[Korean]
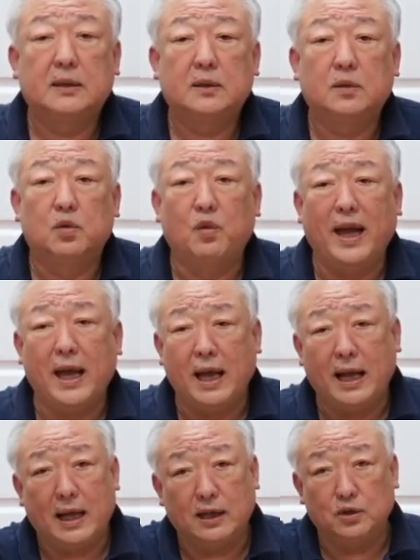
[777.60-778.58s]

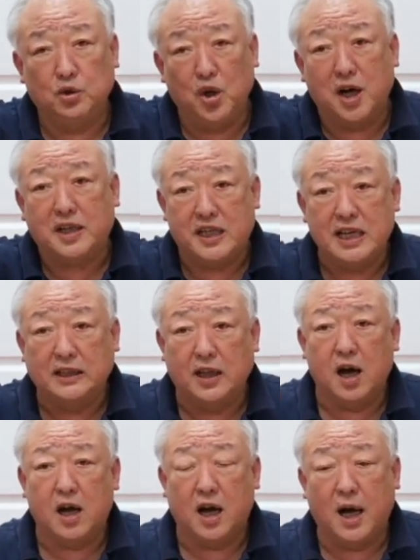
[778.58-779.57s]
왜 Your
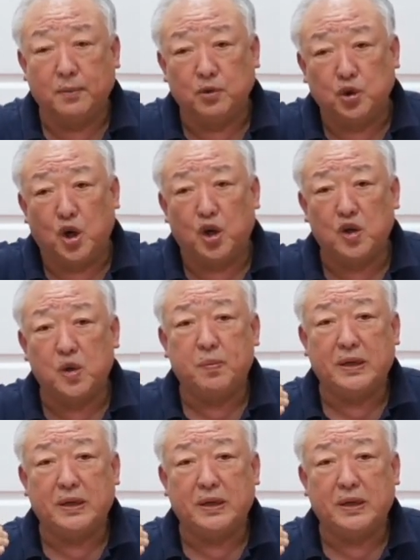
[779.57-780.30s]
kingdom come, your will be